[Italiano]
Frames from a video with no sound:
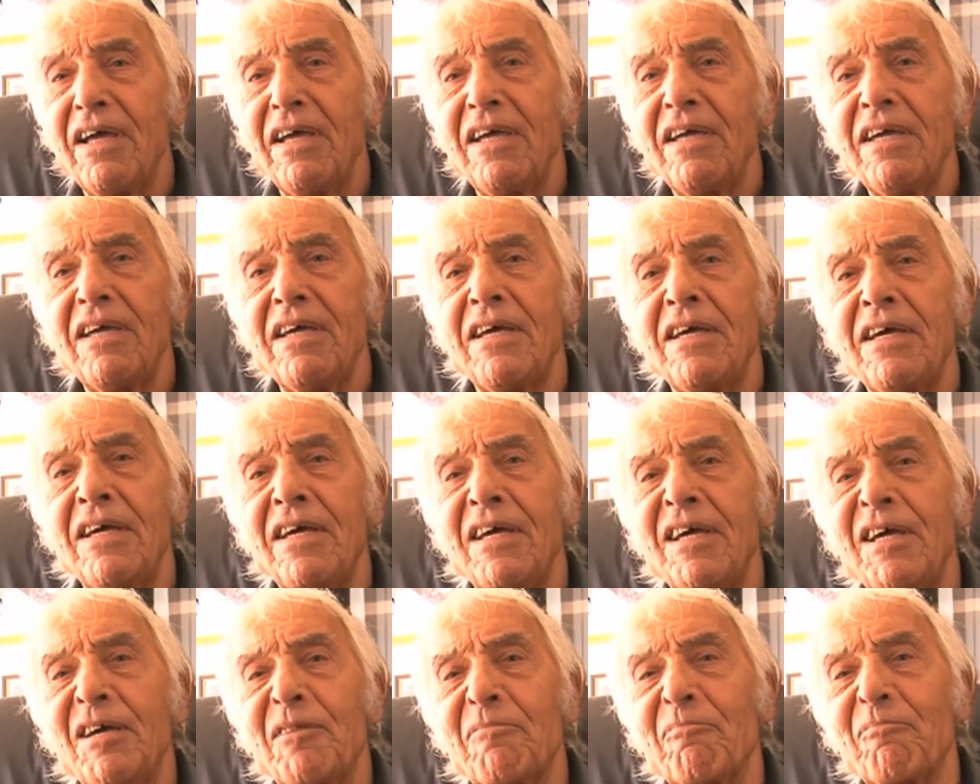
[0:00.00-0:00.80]

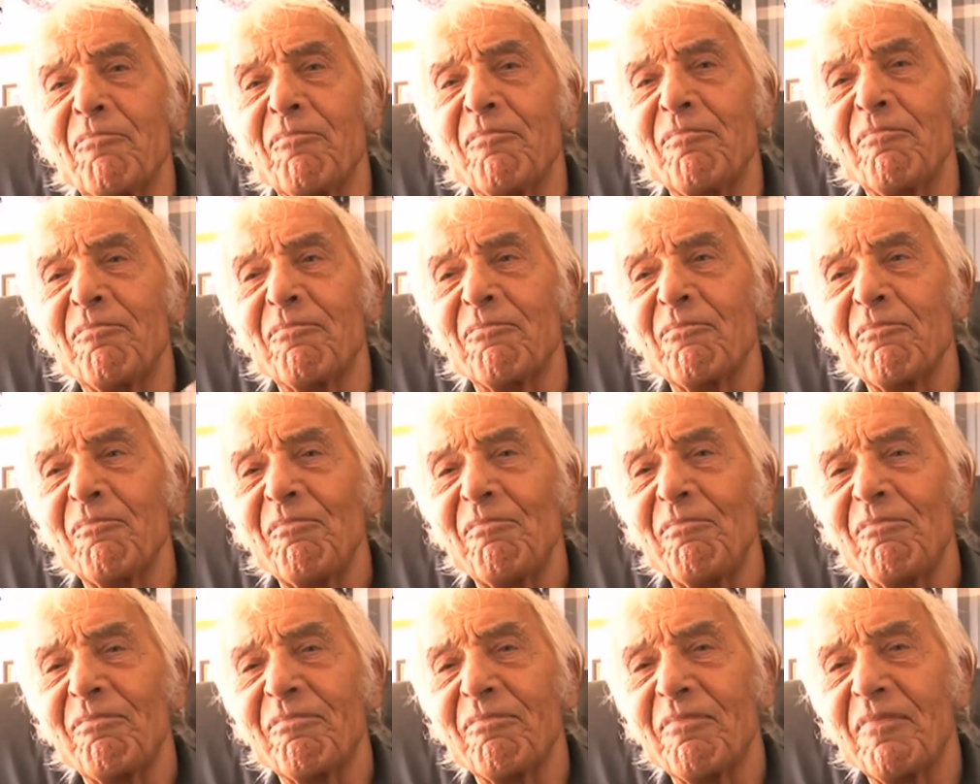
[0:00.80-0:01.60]
E,
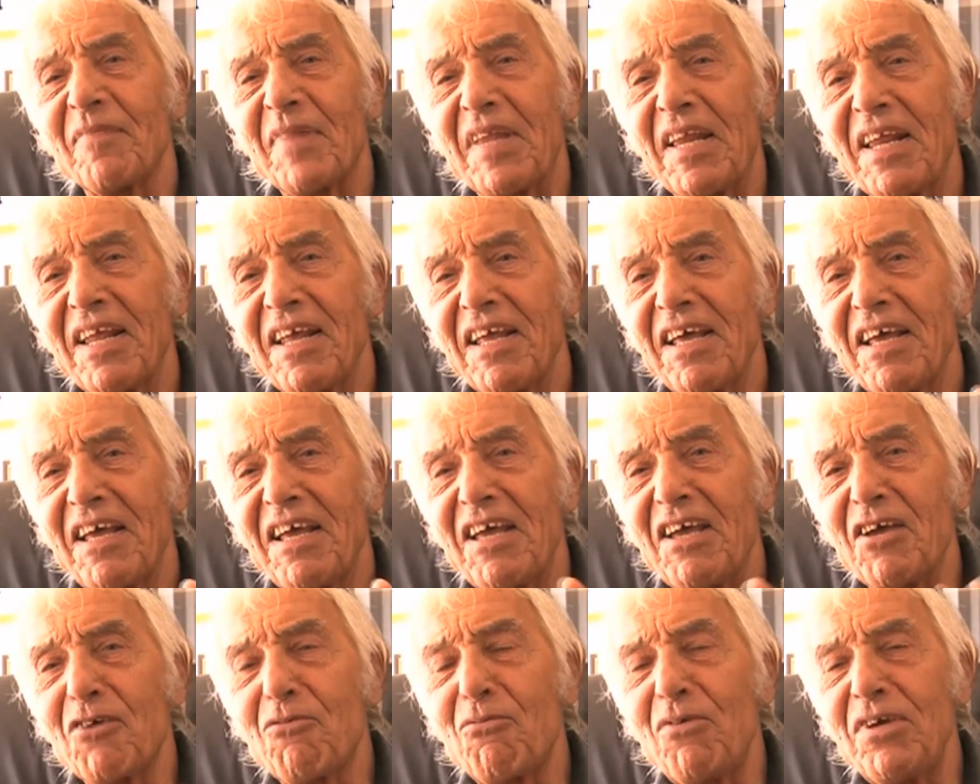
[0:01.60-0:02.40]

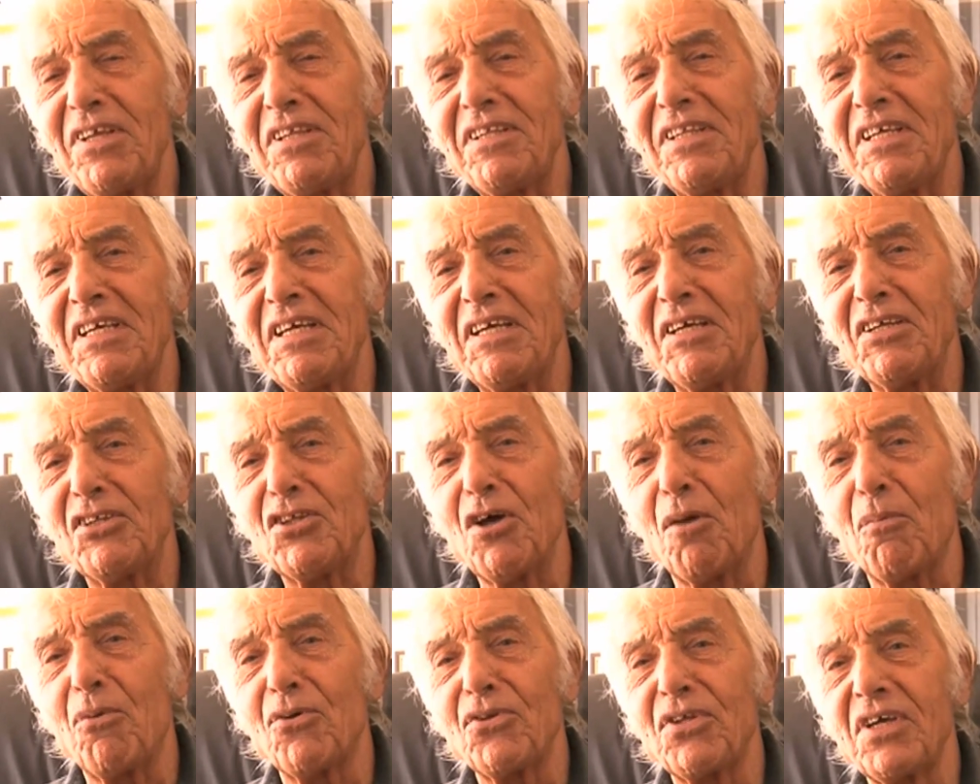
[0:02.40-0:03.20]
e quindi
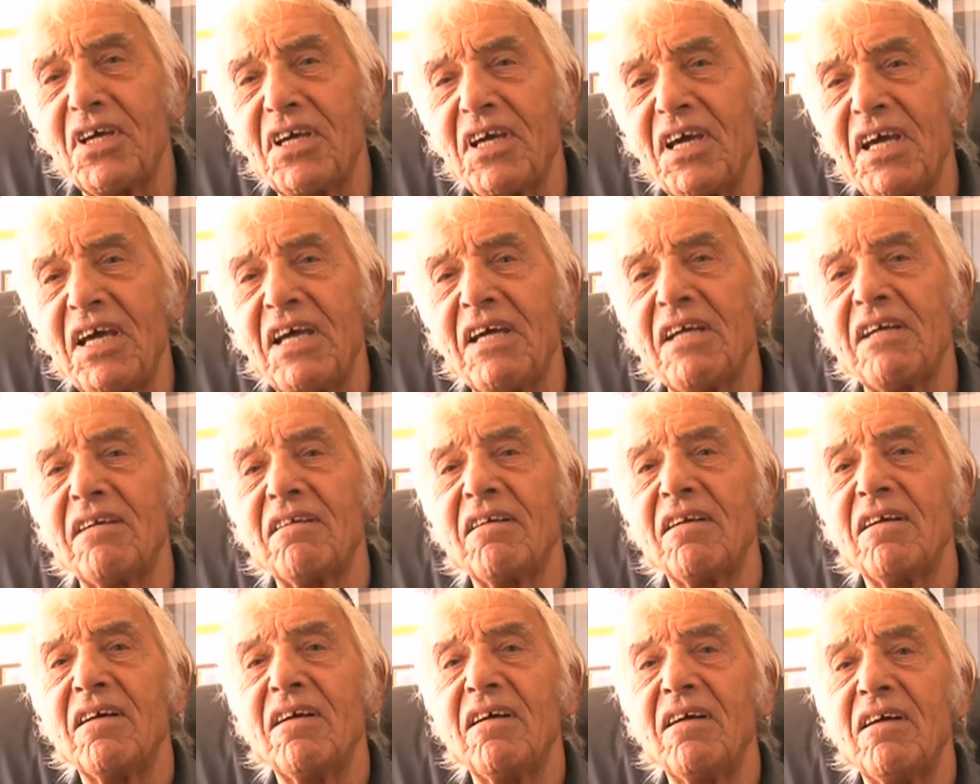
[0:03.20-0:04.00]
dopodiché
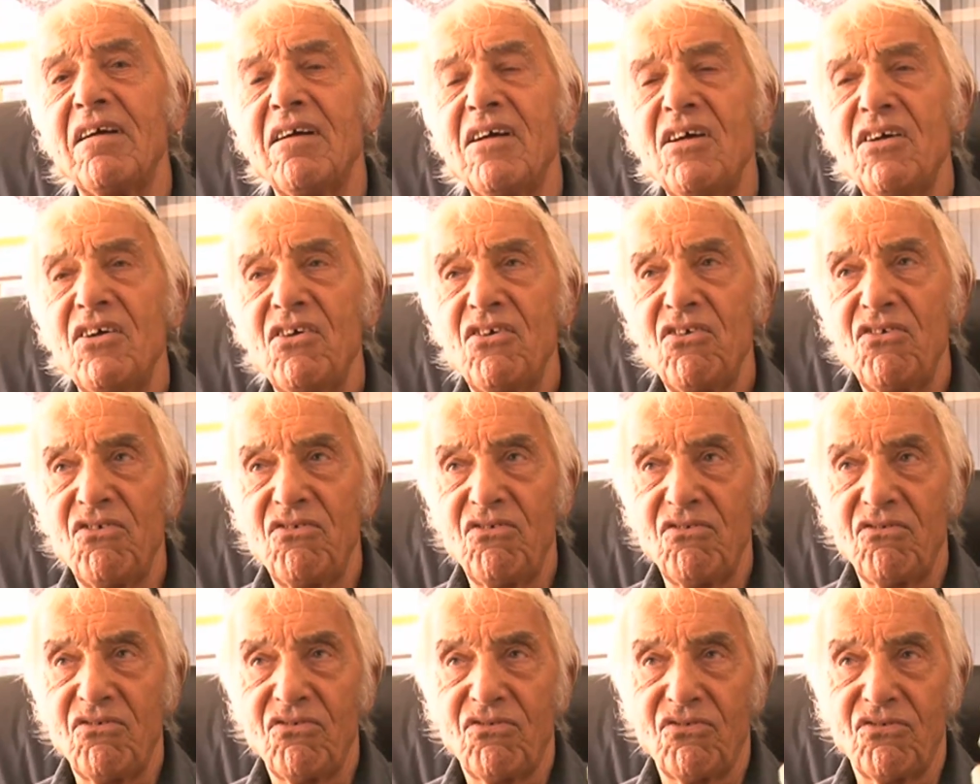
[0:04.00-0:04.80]

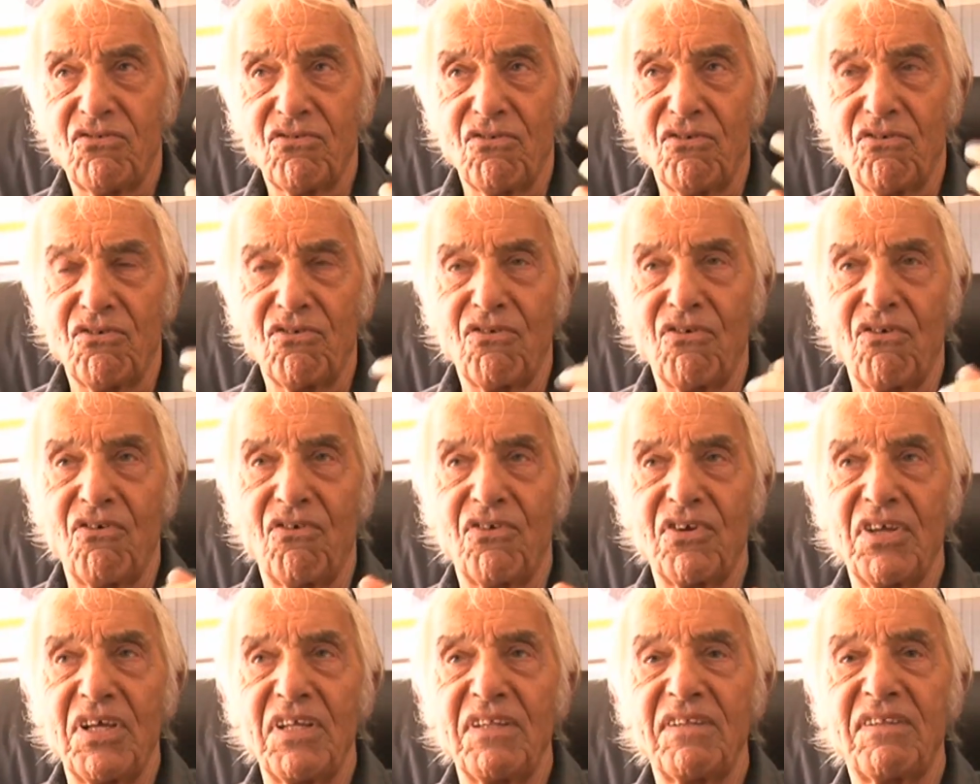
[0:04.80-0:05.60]
sono
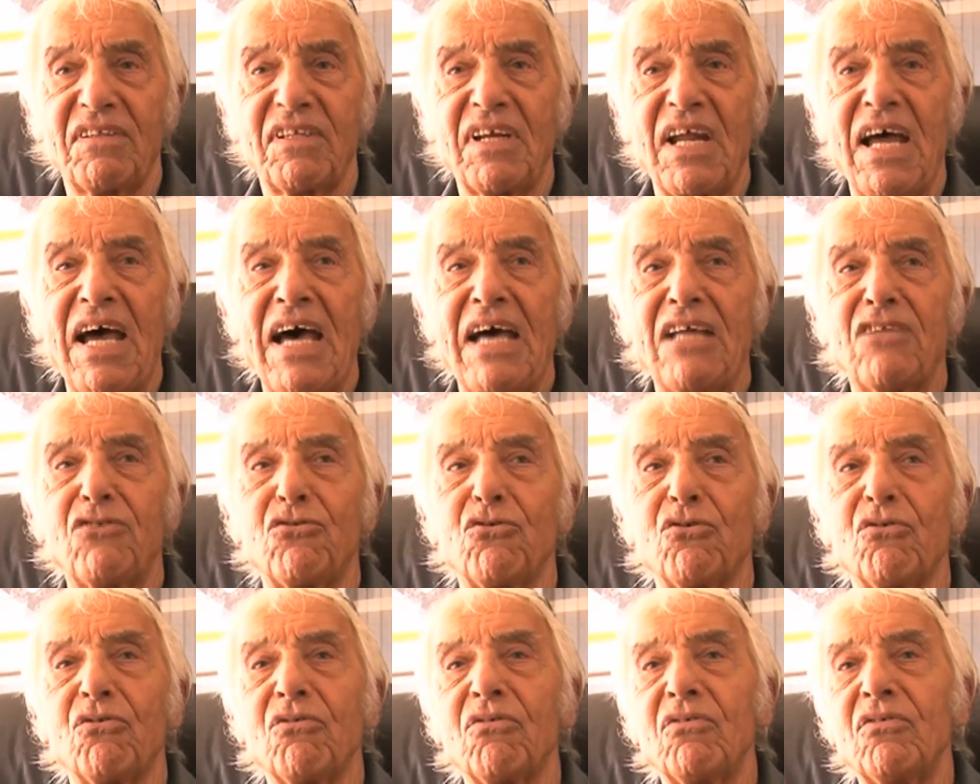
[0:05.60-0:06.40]

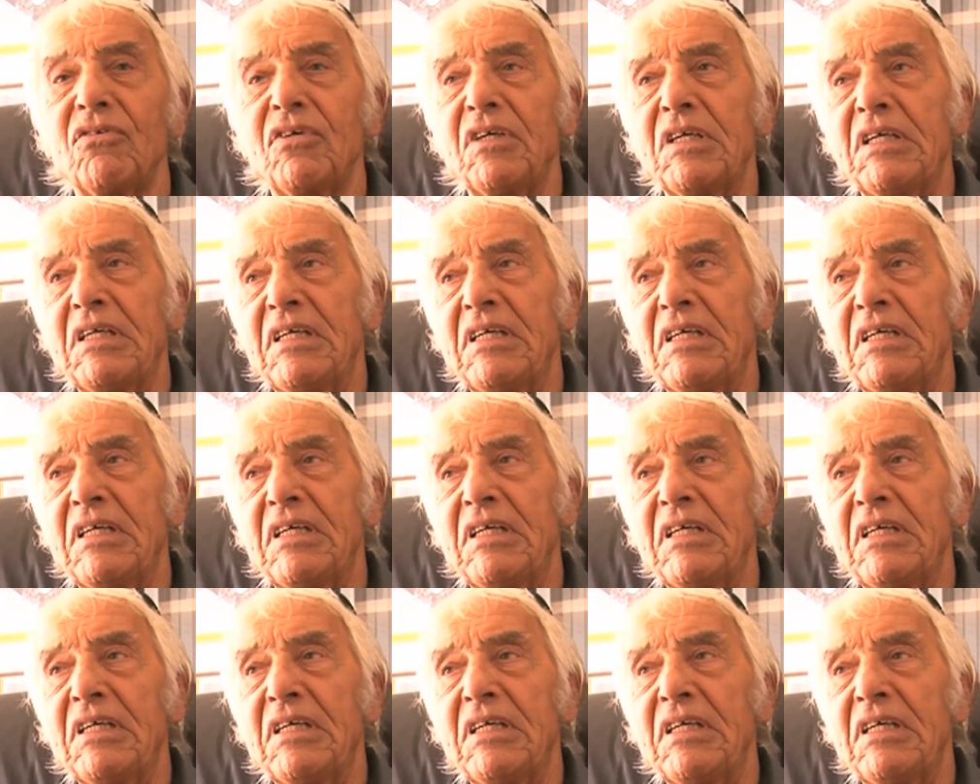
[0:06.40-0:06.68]
rientrato